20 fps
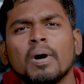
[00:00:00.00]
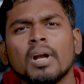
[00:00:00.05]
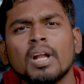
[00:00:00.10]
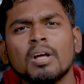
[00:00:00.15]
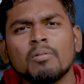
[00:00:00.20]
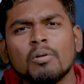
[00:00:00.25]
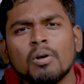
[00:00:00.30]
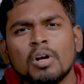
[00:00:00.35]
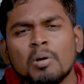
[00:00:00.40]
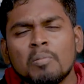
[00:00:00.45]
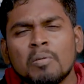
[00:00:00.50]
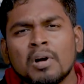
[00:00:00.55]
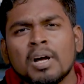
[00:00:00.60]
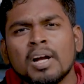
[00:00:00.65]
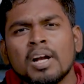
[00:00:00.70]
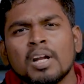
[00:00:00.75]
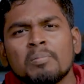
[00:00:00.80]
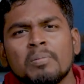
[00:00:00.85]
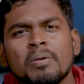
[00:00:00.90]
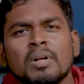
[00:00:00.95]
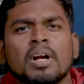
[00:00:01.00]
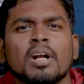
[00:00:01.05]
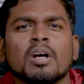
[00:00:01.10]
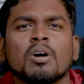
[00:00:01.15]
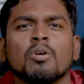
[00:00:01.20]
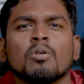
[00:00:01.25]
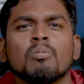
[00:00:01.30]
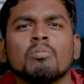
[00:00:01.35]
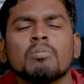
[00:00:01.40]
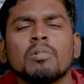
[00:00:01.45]
பல வருடமாக கடப்பில்
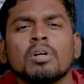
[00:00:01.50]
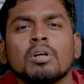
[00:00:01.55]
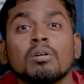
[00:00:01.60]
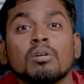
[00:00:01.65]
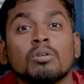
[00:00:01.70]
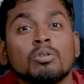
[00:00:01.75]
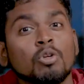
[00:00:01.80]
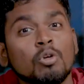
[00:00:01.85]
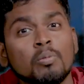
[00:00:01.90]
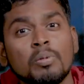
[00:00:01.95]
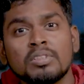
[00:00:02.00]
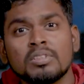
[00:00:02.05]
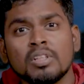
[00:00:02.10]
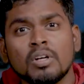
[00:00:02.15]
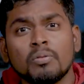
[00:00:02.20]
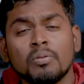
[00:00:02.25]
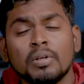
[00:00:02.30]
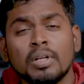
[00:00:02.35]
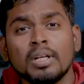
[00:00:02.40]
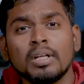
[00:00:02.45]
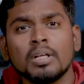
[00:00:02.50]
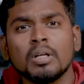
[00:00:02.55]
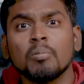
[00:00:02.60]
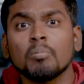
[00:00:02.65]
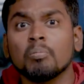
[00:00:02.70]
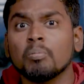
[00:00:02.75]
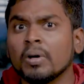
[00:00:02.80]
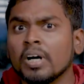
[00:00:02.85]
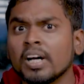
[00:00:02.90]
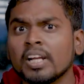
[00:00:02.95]
கடக்கும் யூபி சாப்டின்
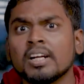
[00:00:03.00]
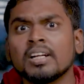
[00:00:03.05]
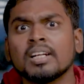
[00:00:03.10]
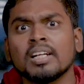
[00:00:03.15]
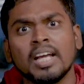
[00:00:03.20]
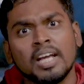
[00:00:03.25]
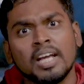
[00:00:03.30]
பைரட்